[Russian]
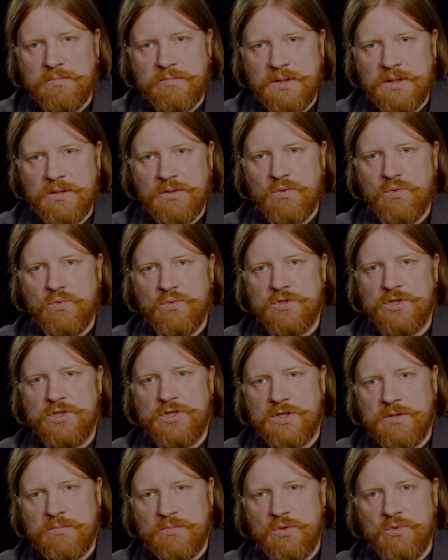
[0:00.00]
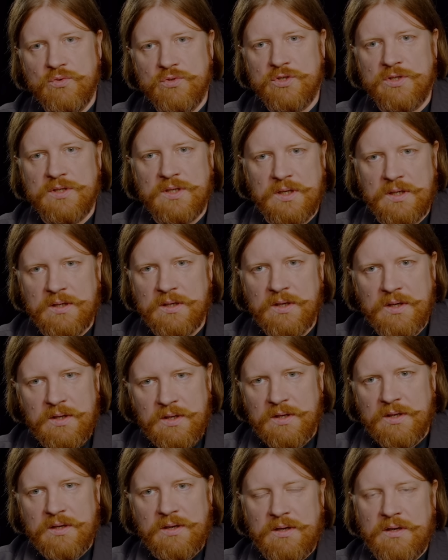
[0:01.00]
было уже, чем нужно
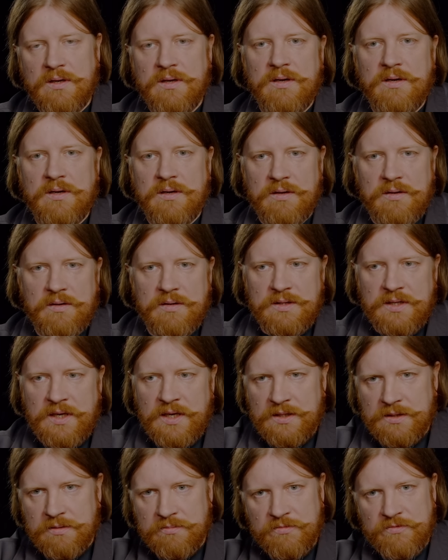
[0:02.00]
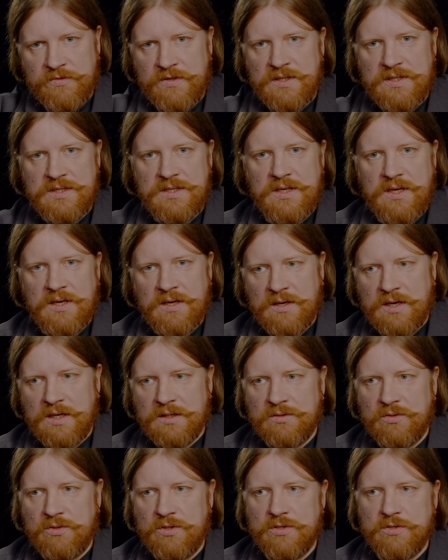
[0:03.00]
э, на этом винте,
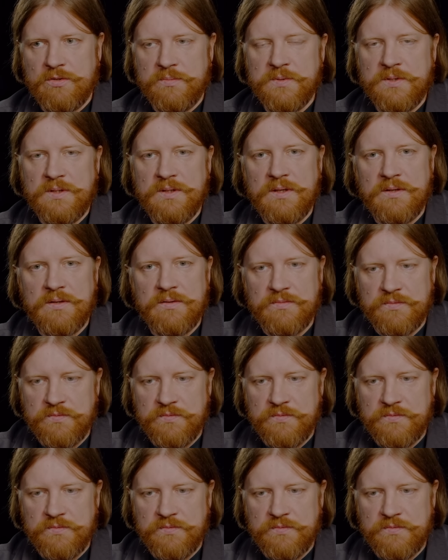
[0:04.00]
который, собственно, угу.